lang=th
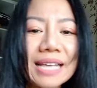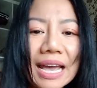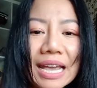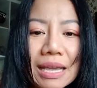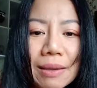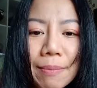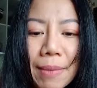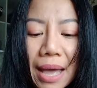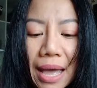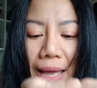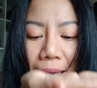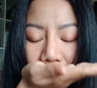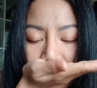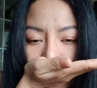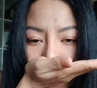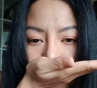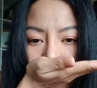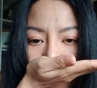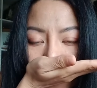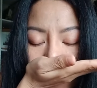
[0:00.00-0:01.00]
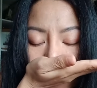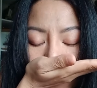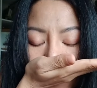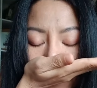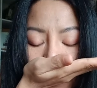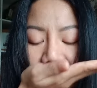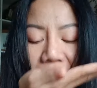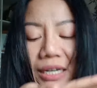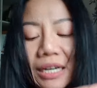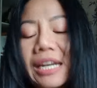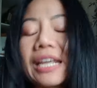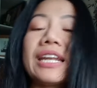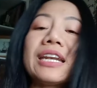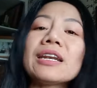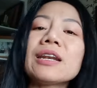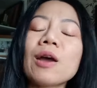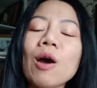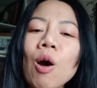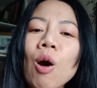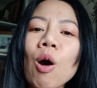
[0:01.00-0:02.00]
ใสมาก กลิ่น
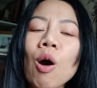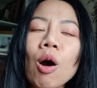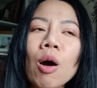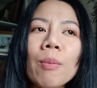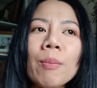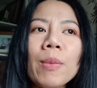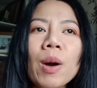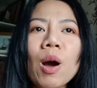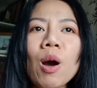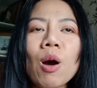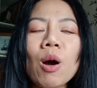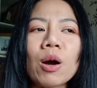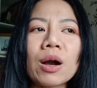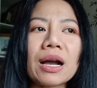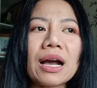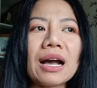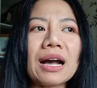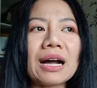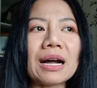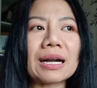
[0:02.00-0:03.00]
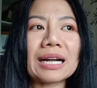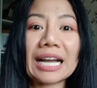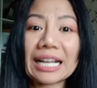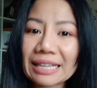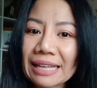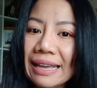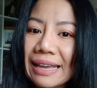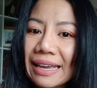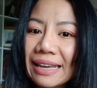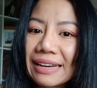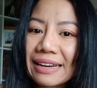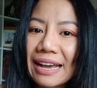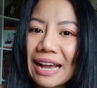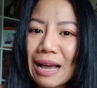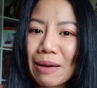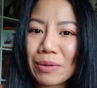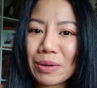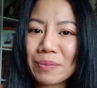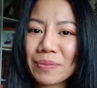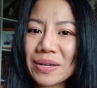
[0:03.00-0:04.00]
หอมออกอกะทินะ
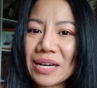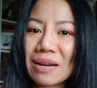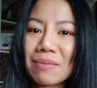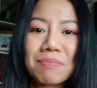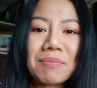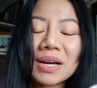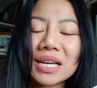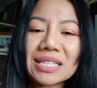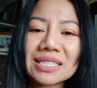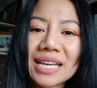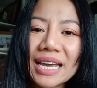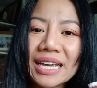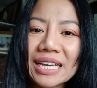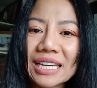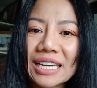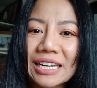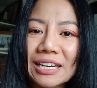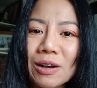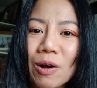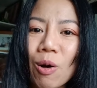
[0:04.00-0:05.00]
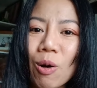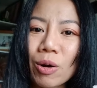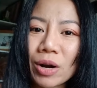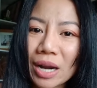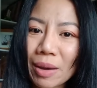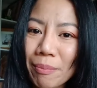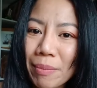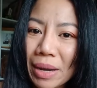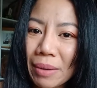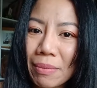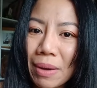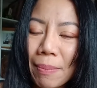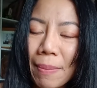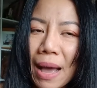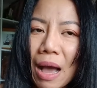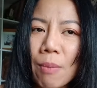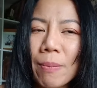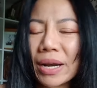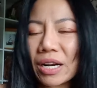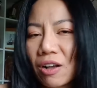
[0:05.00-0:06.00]
คะ เพื่อนๆไม่ใช่กลิ่นของน้ำมันมะพ
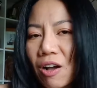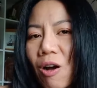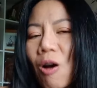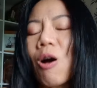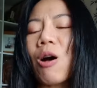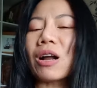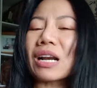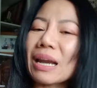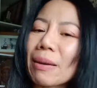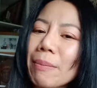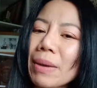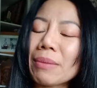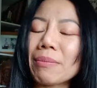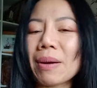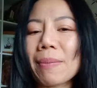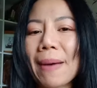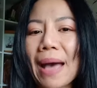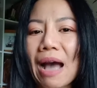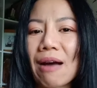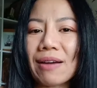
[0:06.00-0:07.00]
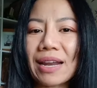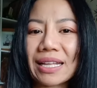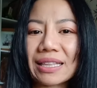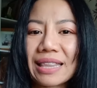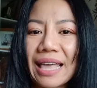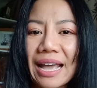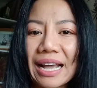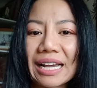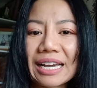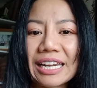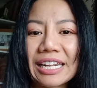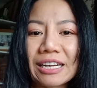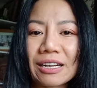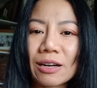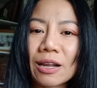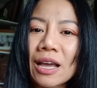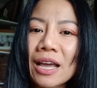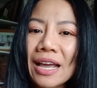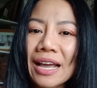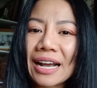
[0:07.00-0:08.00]
ร้าว มันก็ออกน้ำมันมะพร้าวแหละแต่กลิ่น
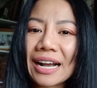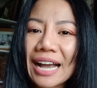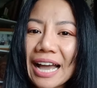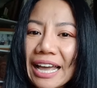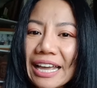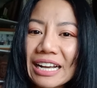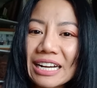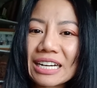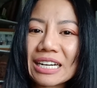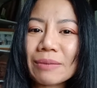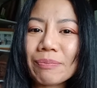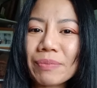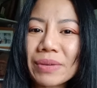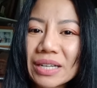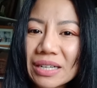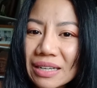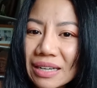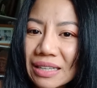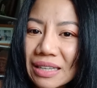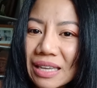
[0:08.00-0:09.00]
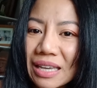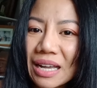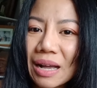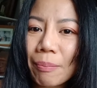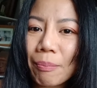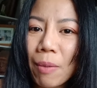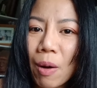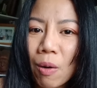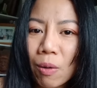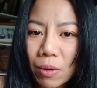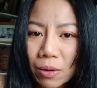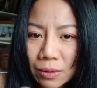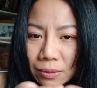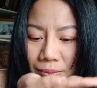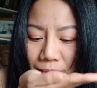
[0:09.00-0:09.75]
ใครเคยเปิดกะทิกระป๋อง